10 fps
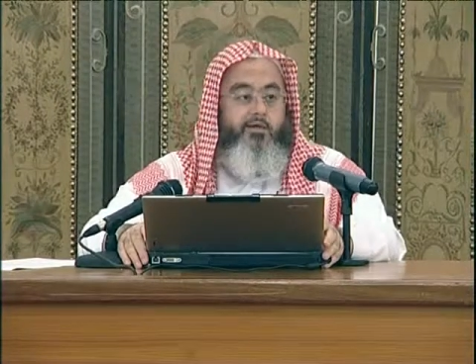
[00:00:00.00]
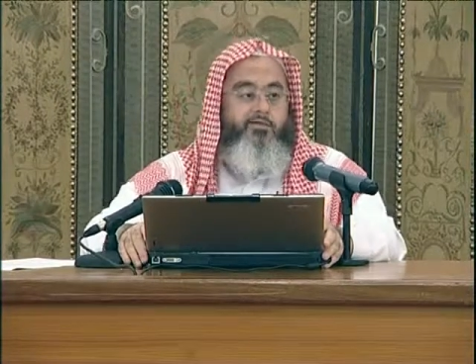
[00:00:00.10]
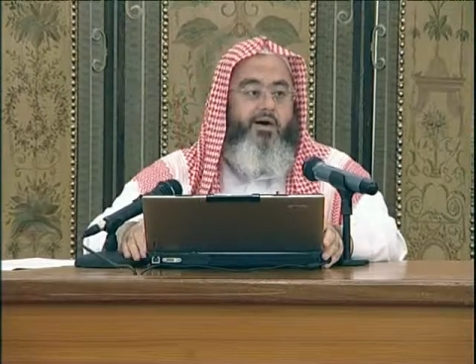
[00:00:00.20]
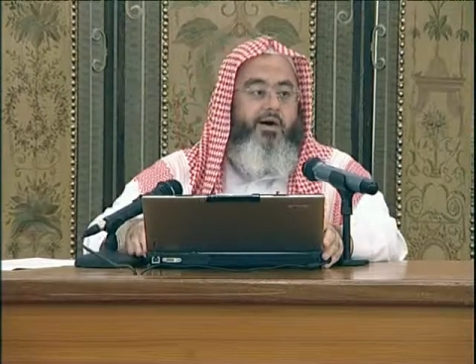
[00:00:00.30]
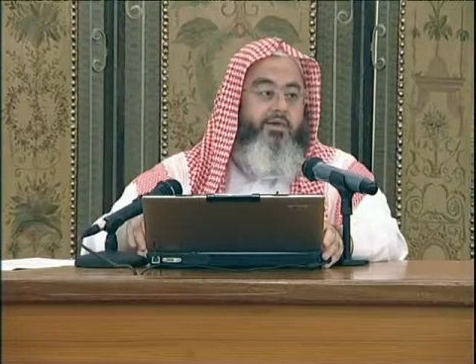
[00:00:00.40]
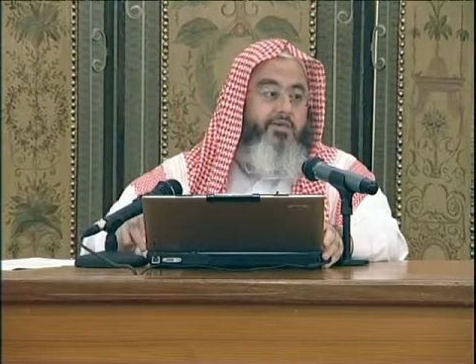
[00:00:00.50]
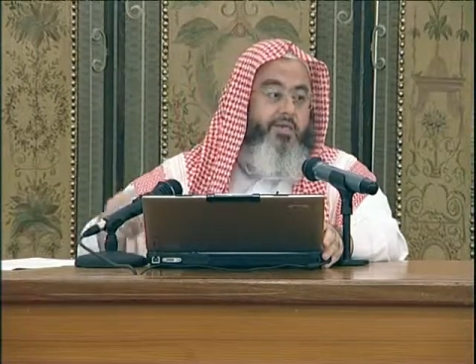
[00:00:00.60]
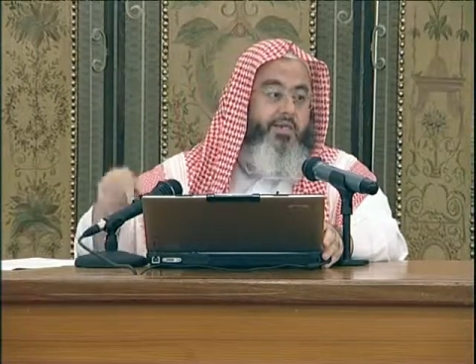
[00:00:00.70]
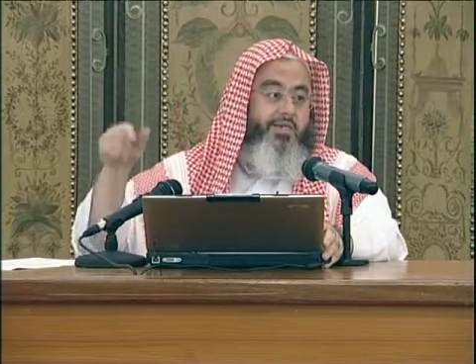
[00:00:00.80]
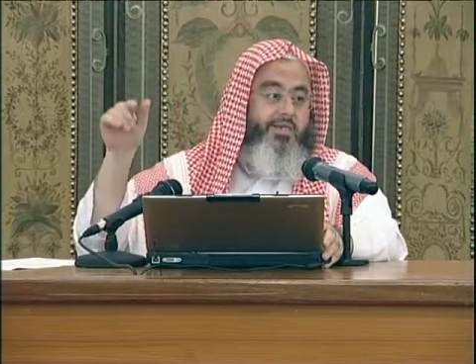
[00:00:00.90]

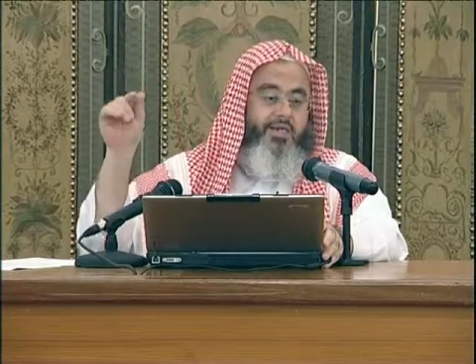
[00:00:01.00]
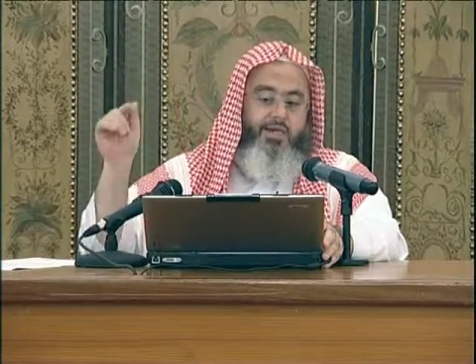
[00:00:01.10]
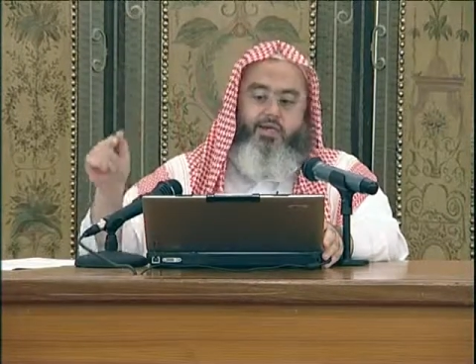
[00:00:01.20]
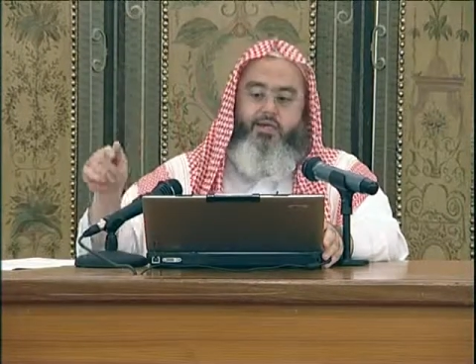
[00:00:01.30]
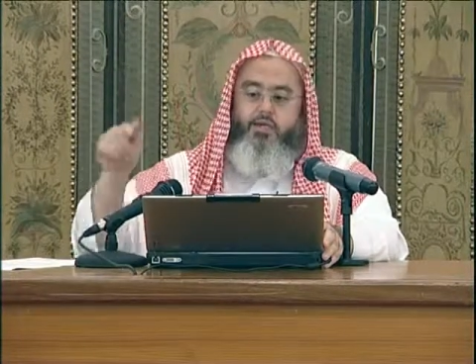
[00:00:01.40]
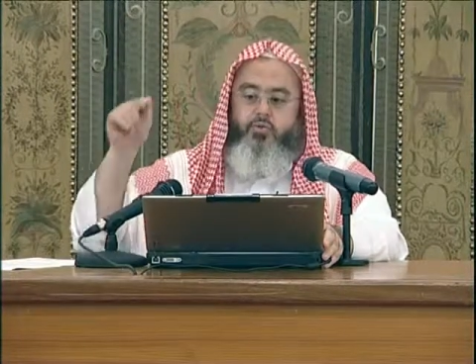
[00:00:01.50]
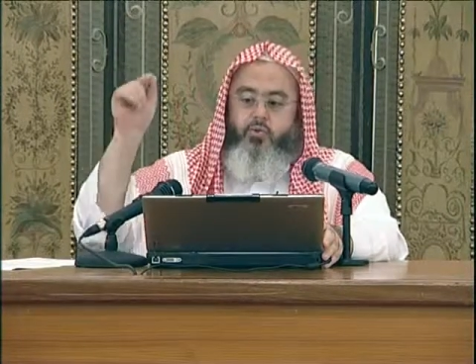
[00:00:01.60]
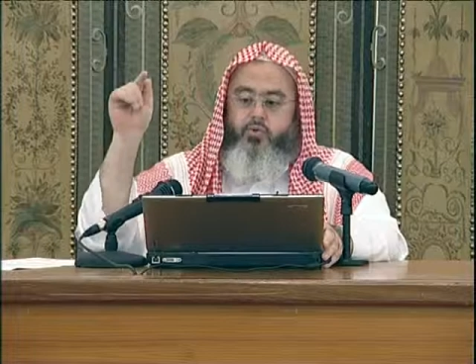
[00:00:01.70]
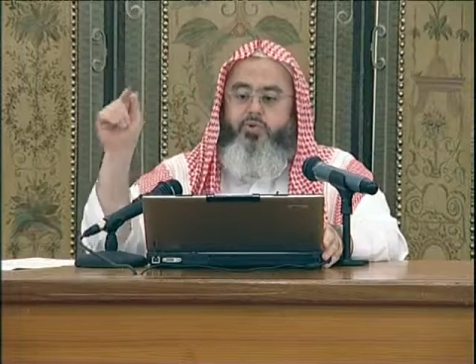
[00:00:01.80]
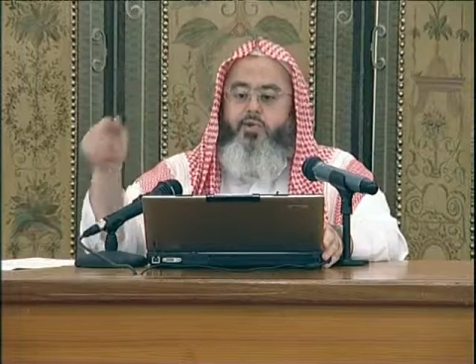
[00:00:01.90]
فارسلت اليه
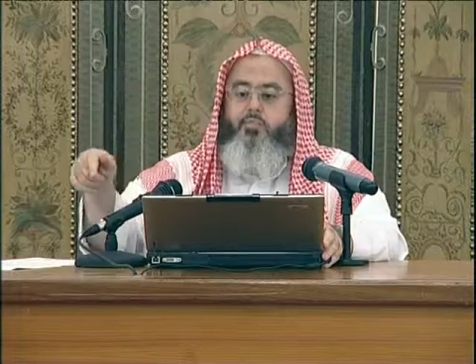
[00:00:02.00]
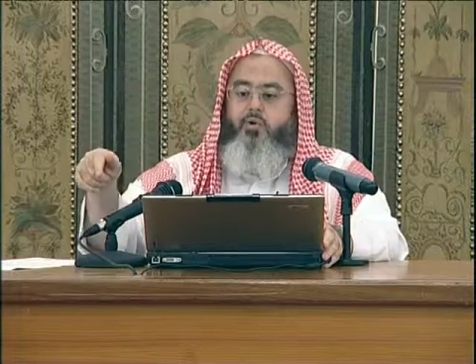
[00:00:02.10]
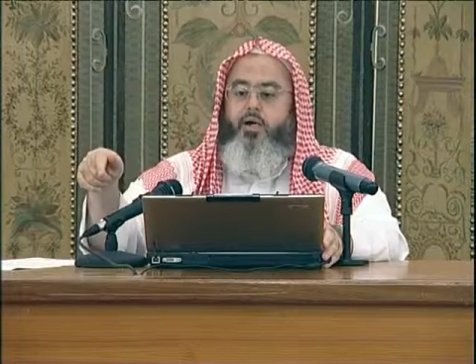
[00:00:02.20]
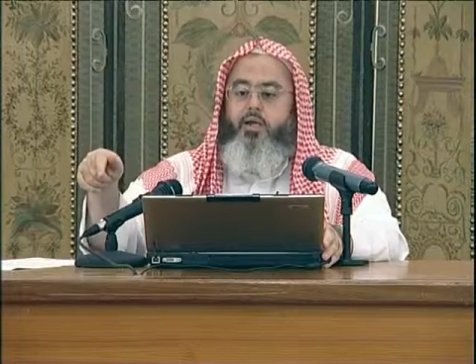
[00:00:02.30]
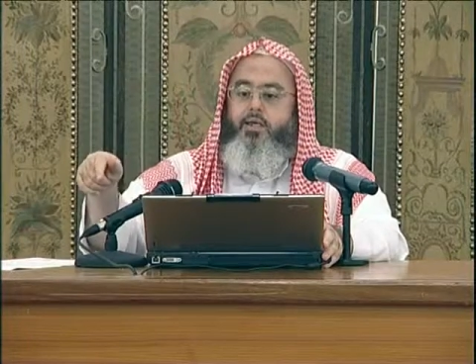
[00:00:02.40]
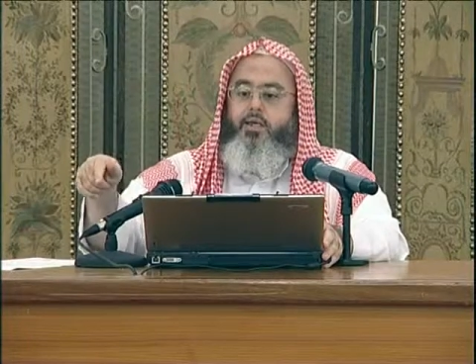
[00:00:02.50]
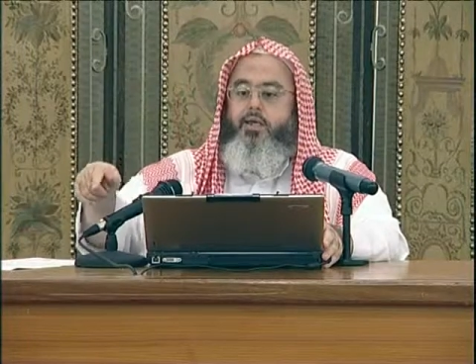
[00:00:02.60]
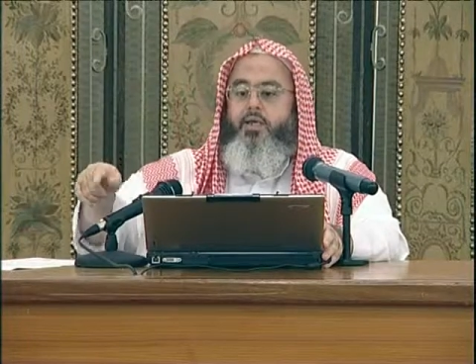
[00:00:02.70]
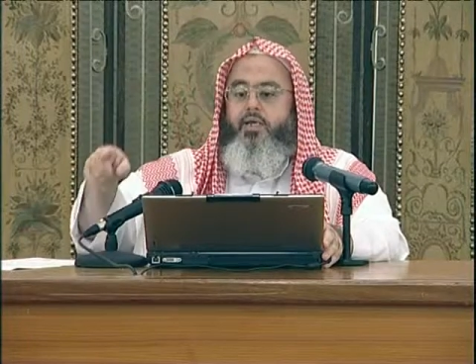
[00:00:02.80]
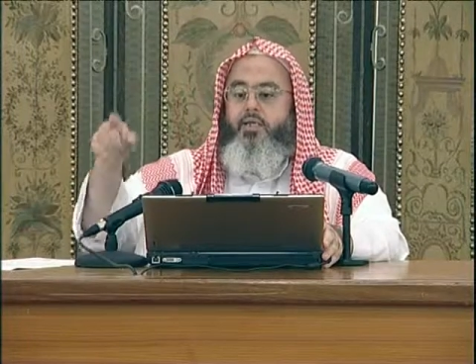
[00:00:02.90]
تقسم
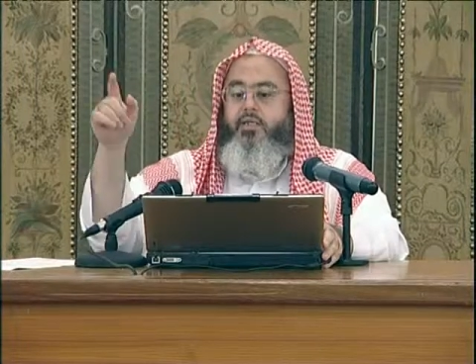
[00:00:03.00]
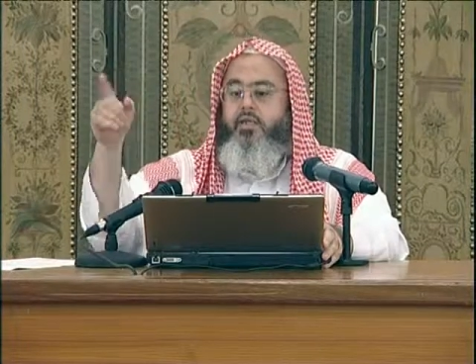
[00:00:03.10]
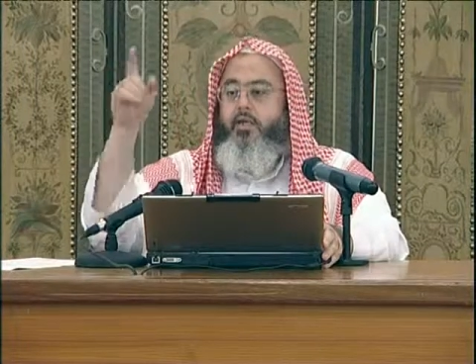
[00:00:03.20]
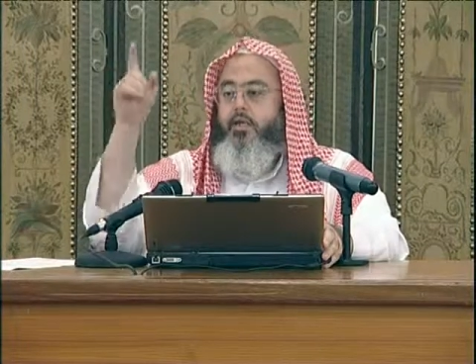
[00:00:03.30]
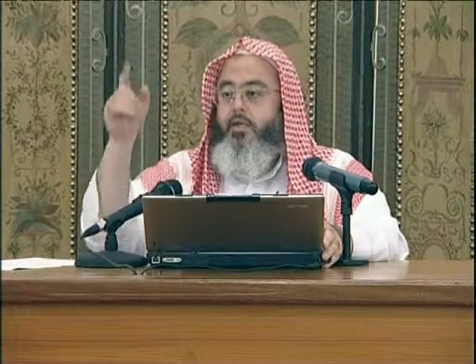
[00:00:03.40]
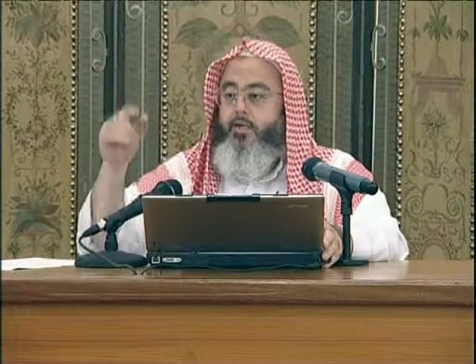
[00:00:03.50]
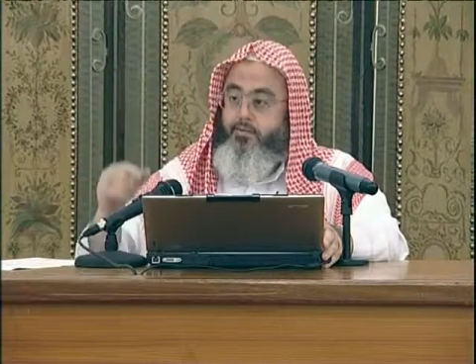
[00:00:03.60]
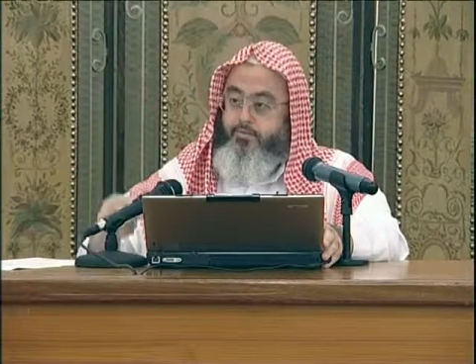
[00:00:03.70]
عليه لياتينها